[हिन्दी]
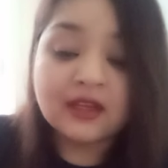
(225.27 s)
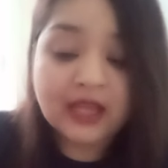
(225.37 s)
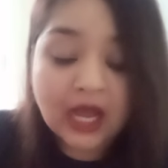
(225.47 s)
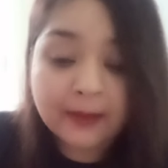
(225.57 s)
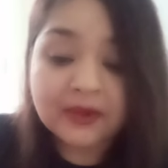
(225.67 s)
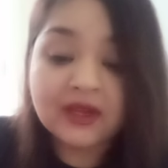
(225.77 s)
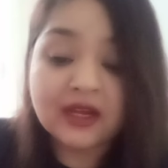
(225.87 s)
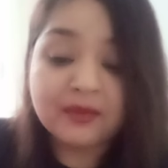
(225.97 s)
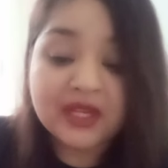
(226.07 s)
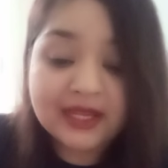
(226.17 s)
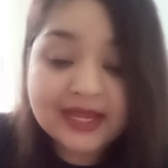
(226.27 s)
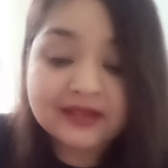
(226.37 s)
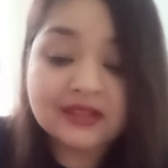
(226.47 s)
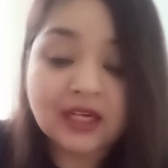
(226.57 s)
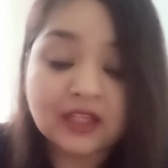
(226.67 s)
कि आपके घर में एक
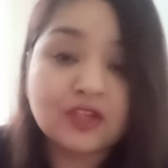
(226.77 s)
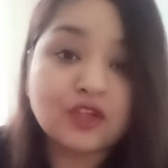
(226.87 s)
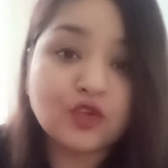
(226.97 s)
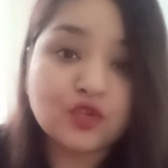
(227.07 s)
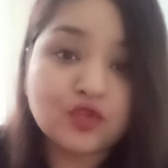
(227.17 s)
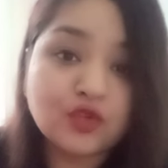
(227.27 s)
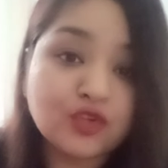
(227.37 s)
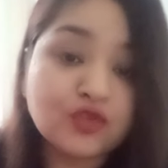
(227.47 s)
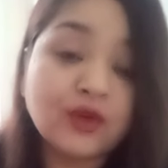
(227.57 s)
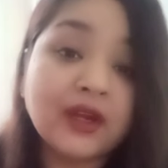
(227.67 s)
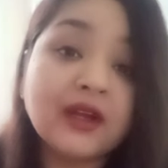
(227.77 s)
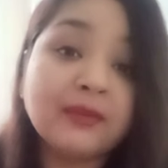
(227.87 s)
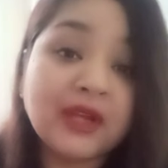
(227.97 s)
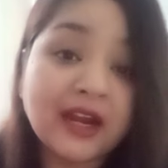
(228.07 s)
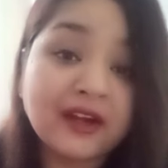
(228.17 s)
से ज़्यादा सदस्यों की जो है
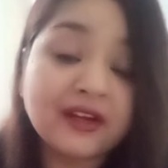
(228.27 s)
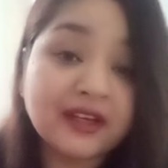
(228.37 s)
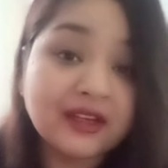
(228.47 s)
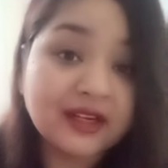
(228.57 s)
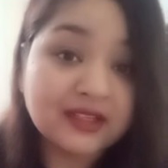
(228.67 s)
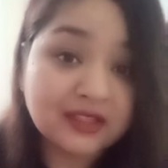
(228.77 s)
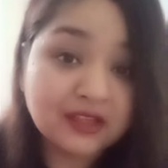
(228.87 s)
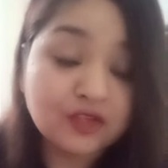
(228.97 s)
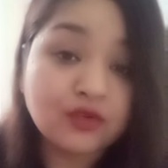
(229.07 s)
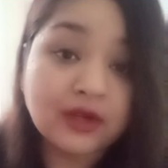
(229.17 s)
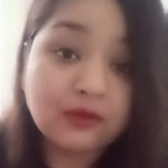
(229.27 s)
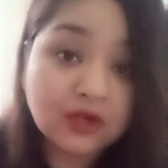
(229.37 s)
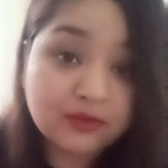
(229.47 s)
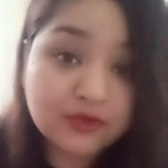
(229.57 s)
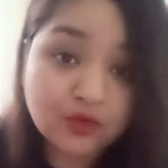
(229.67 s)
प्लानिटरी ग्रह स्थिति जो है वो
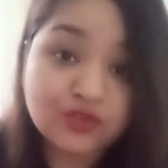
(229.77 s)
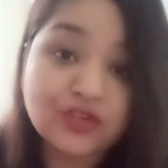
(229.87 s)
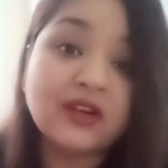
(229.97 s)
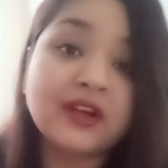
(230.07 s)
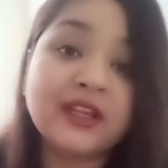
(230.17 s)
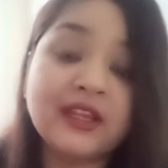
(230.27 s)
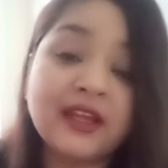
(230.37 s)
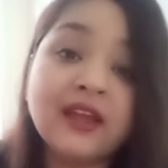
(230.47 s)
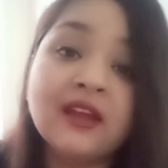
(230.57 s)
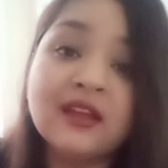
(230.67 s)
कमज़ोर चल रही है